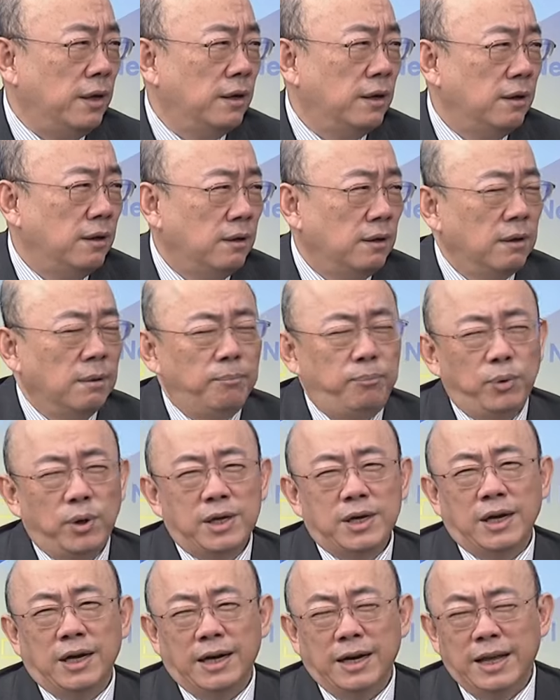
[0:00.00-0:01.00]
怎么可能？不
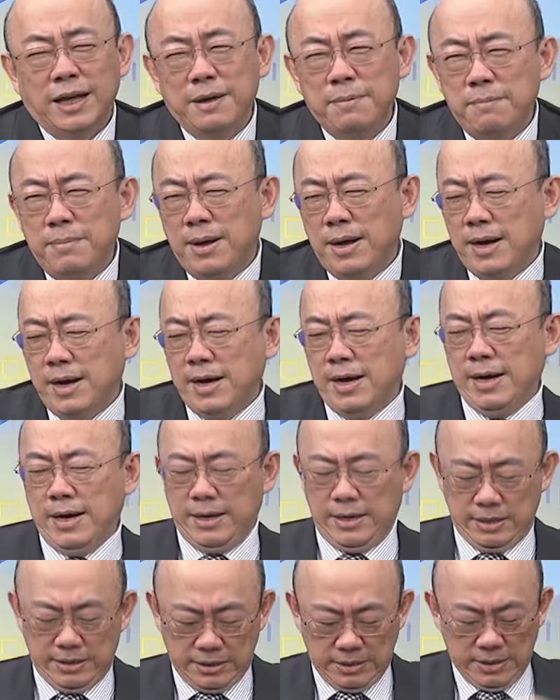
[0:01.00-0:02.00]
可能嘛，
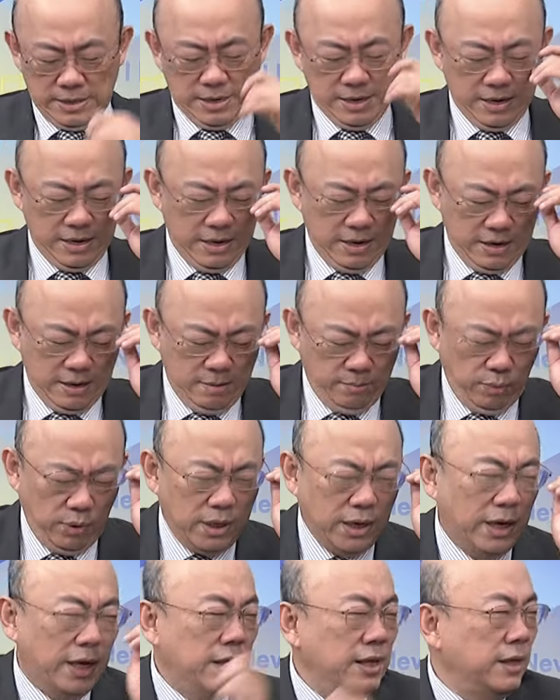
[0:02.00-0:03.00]
不
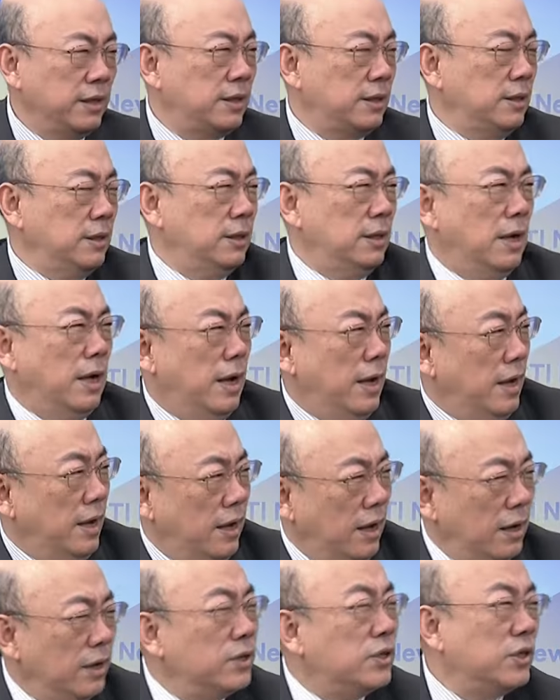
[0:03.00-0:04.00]
可能的事啦，
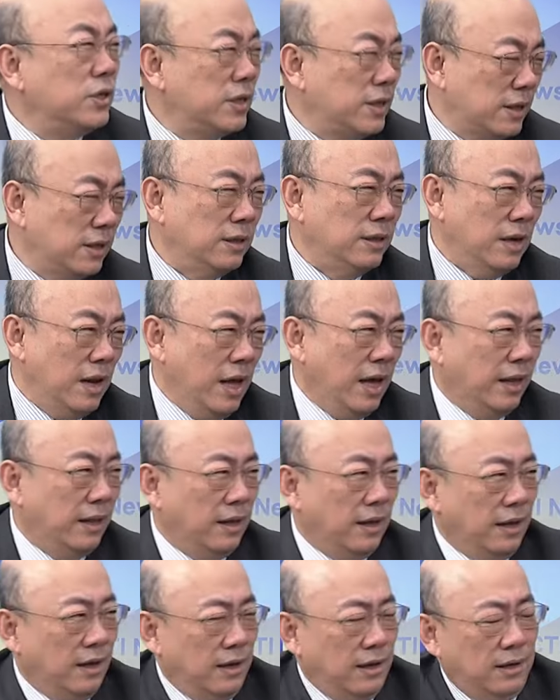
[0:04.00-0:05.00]
二十四年
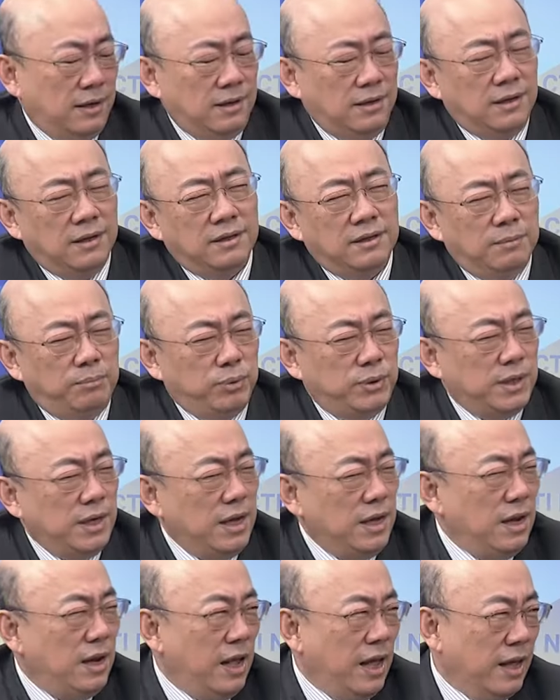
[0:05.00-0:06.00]
呢？嗯，这不是
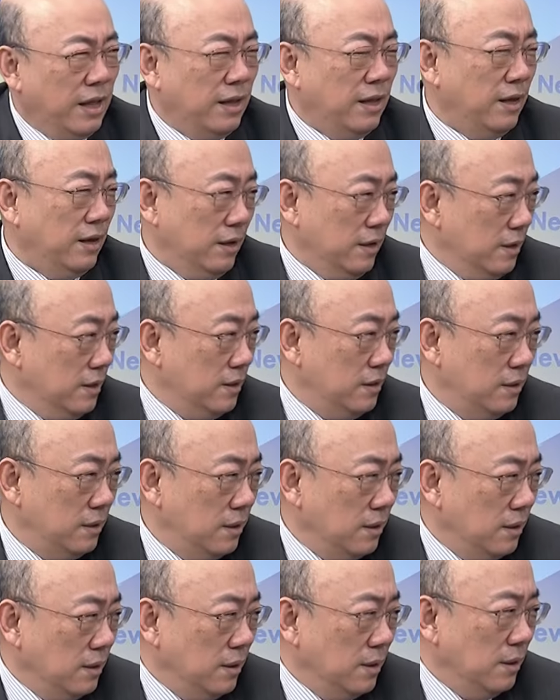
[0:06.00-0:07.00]
一年呢？对，
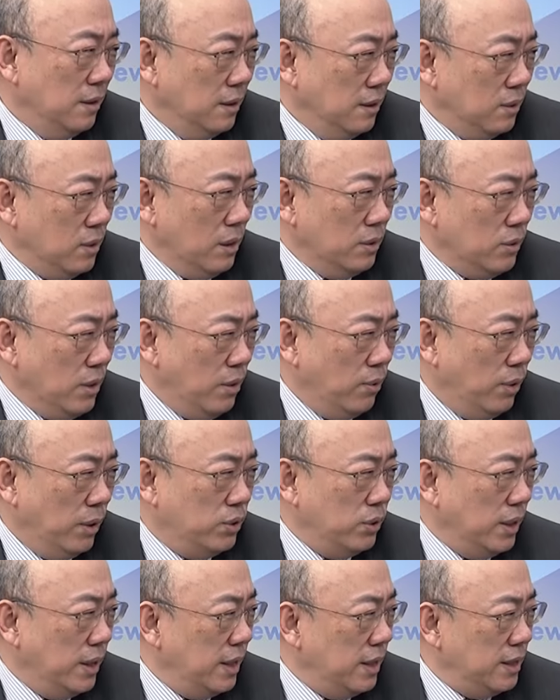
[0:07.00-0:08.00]
所以所以我
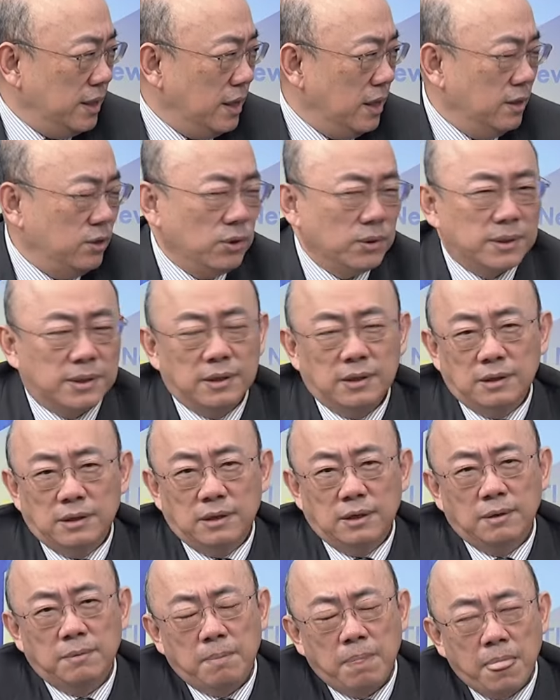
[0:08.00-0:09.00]
觉得这个就
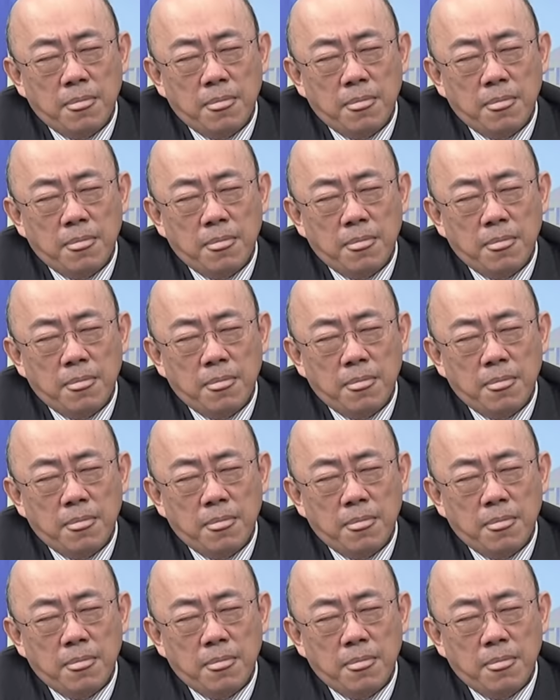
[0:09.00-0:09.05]
是。